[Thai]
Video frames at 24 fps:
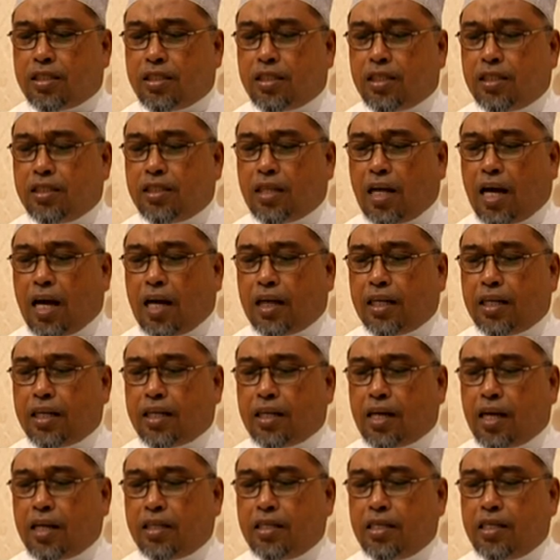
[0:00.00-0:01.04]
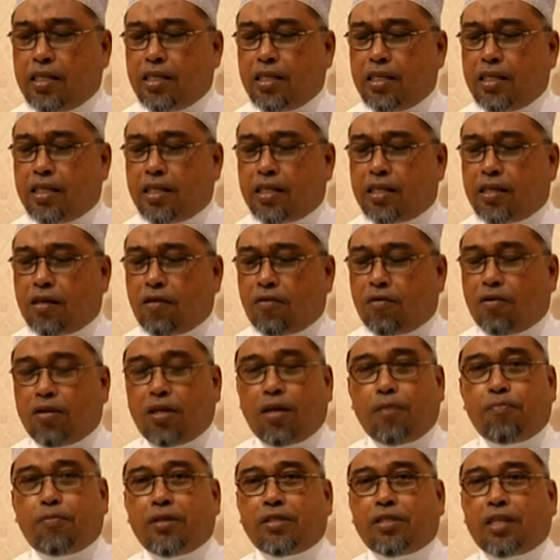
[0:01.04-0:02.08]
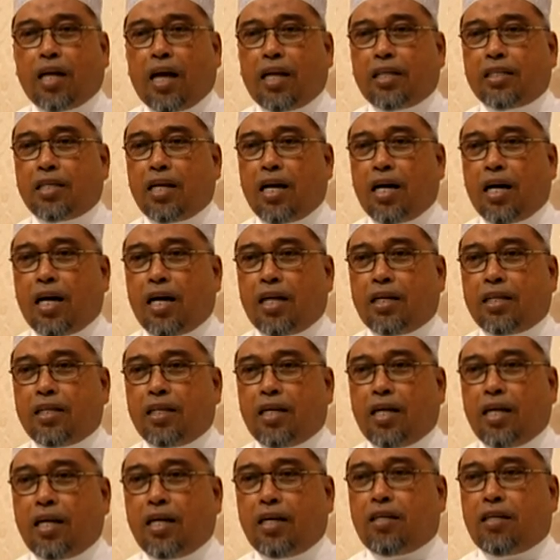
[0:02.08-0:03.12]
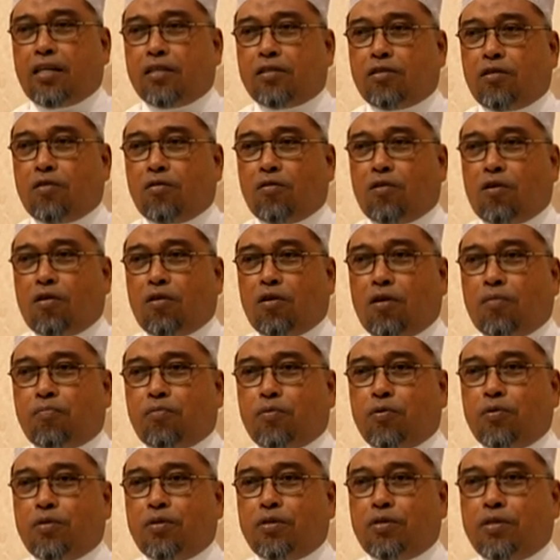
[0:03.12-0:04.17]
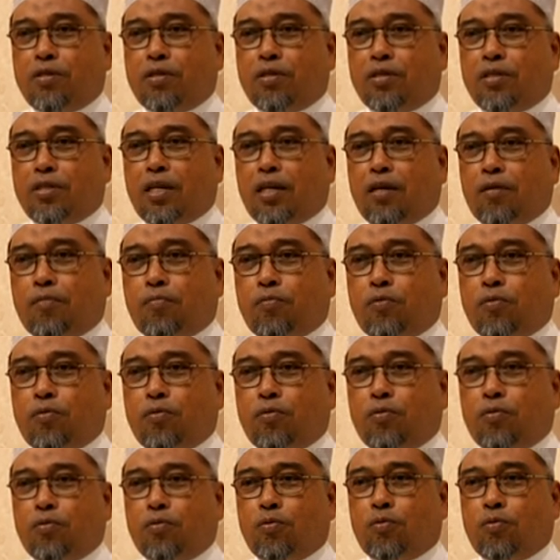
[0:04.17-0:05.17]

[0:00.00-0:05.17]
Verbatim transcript: เดินทางในครั้งนี้เราก็ได้ประสานงานนะต้องขอขอบคุณผู้